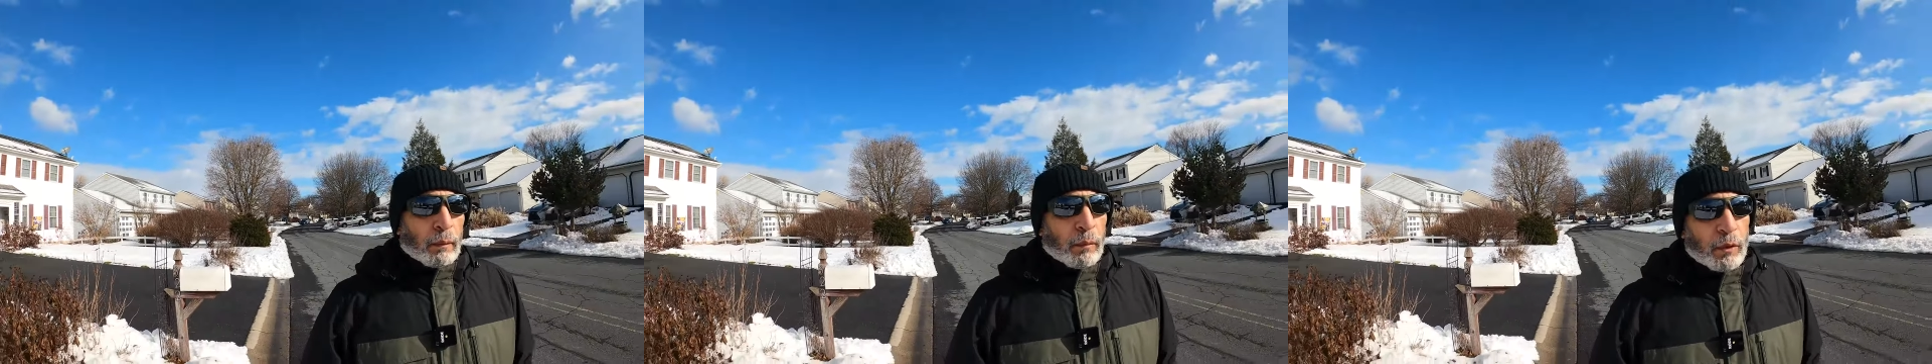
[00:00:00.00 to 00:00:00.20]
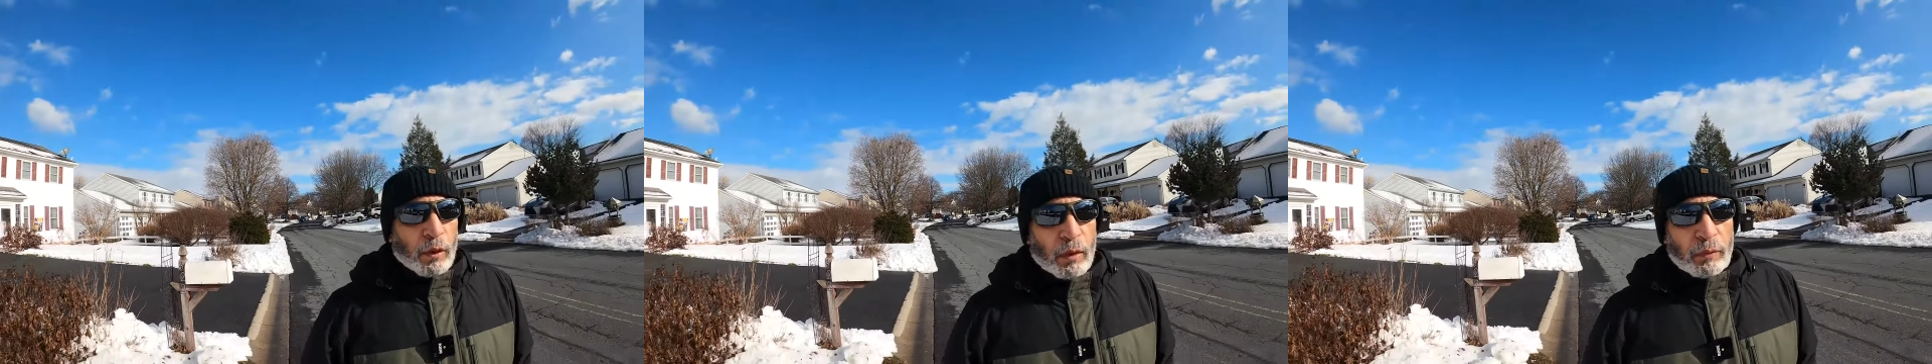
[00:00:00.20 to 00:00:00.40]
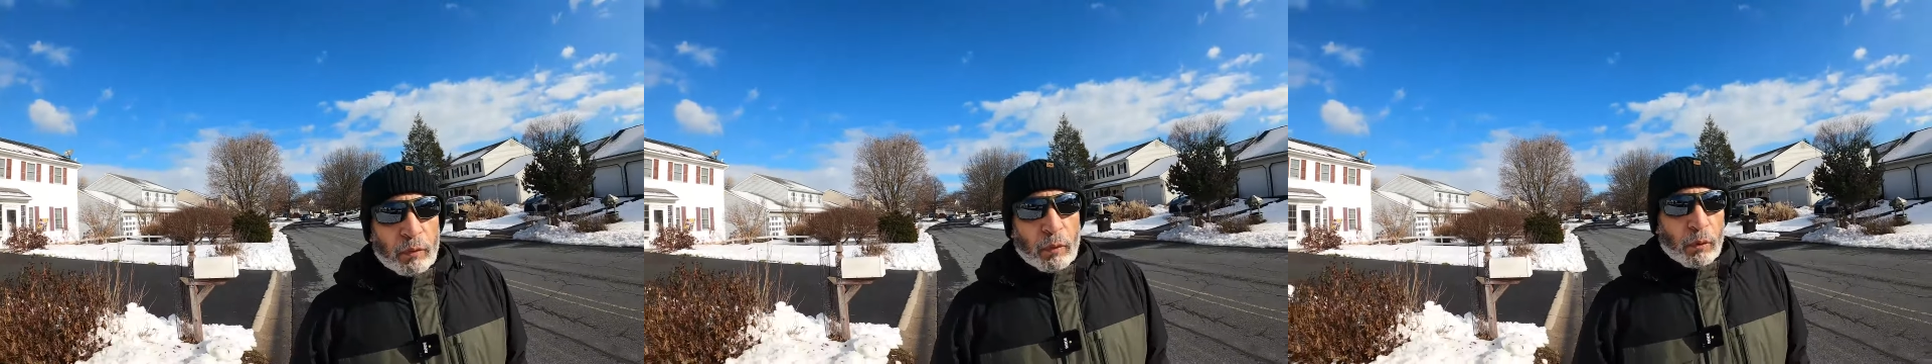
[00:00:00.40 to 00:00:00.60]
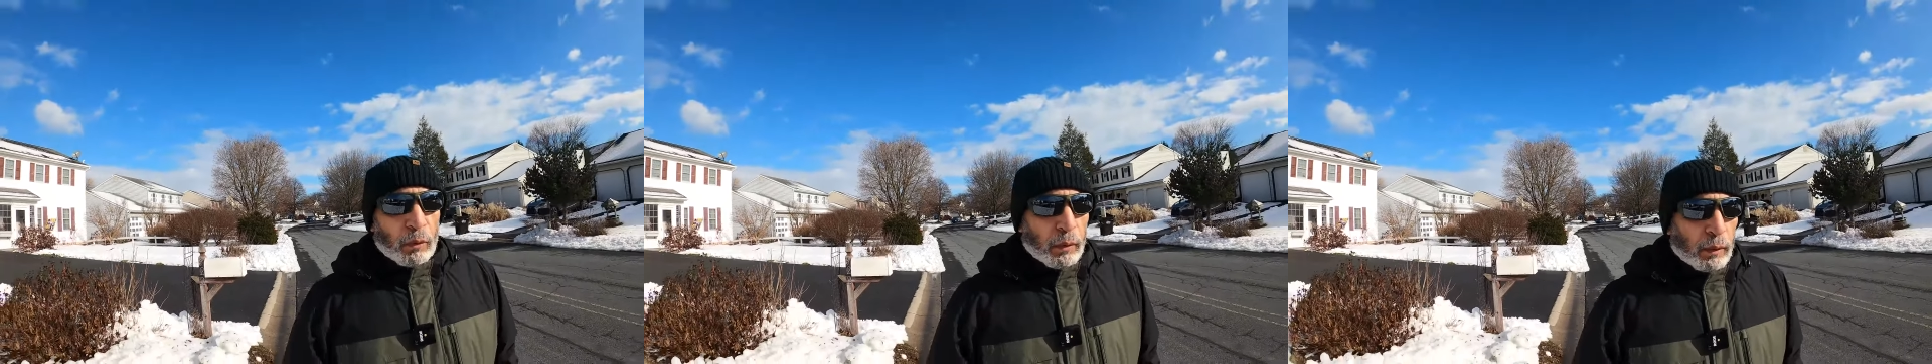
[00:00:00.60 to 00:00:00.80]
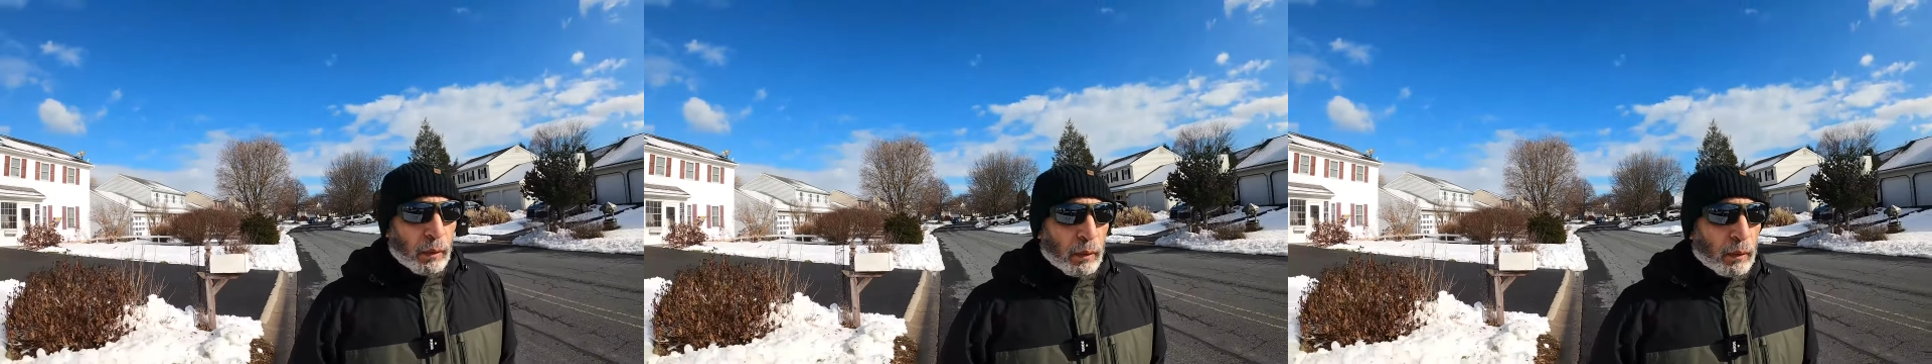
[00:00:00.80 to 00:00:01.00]
مش عارف اقول
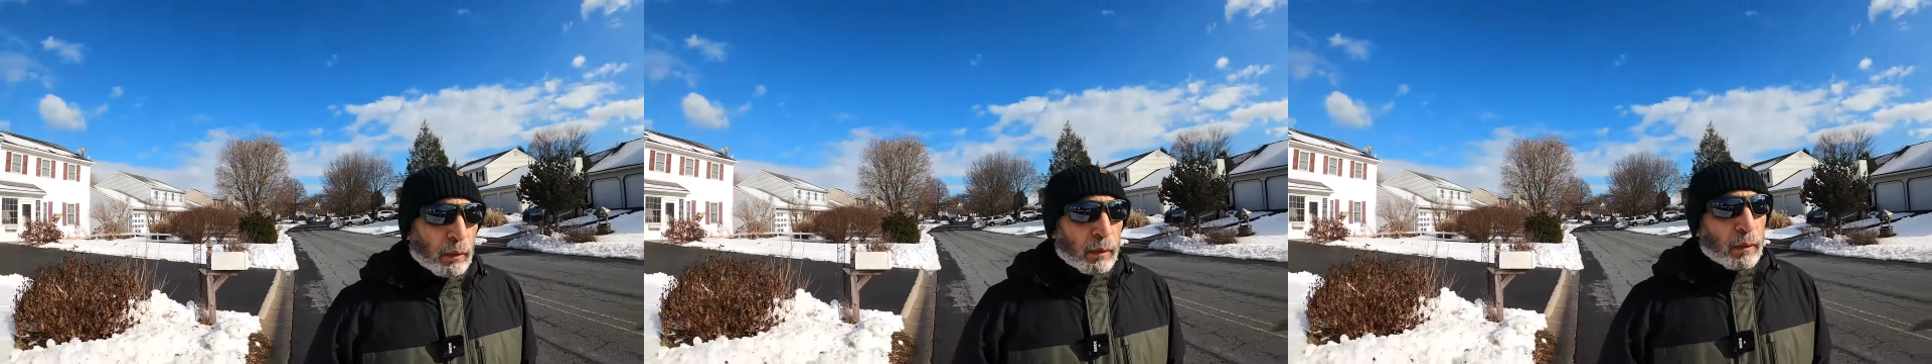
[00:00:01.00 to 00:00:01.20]
له ايه ده